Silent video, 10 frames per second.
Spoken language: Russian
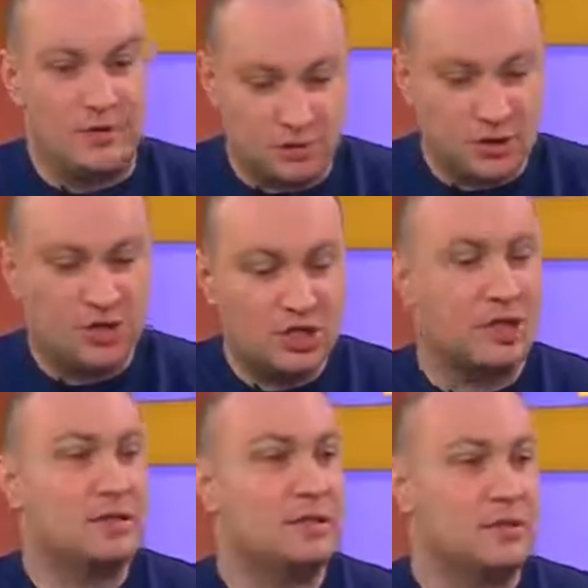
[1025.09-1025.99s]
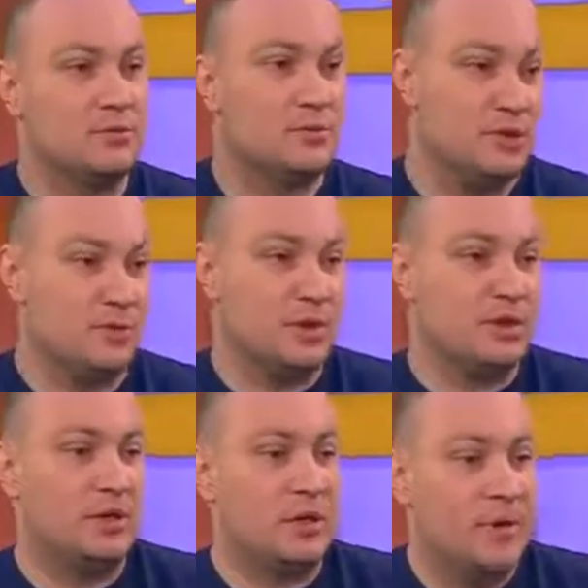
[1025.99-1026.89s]
они уже сейчас, эти будущие
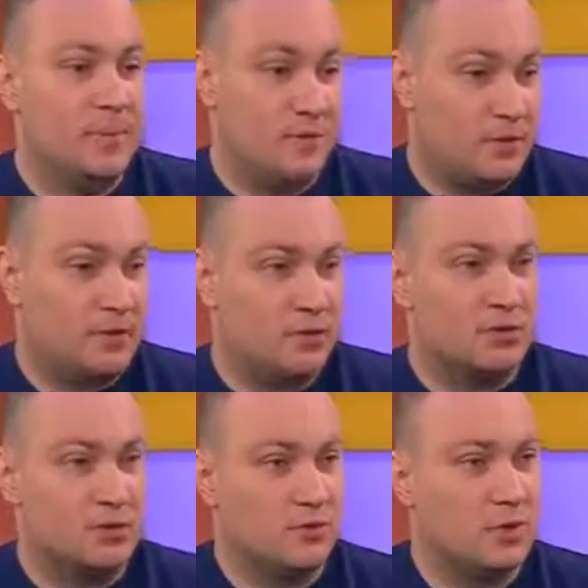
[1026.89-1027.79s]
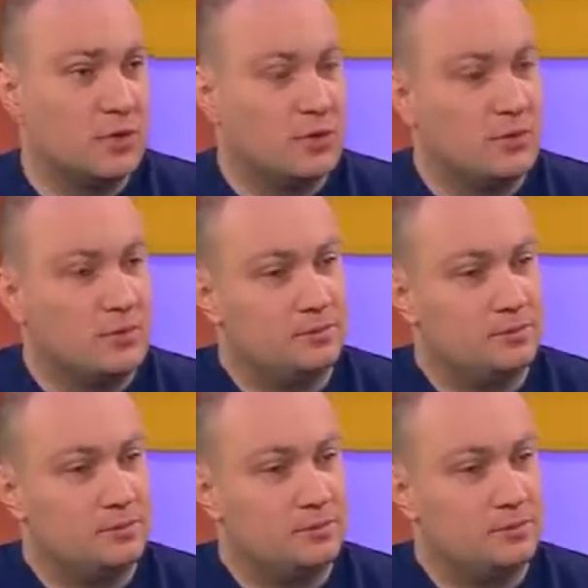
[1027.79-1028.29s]
политики, формируются в Украине.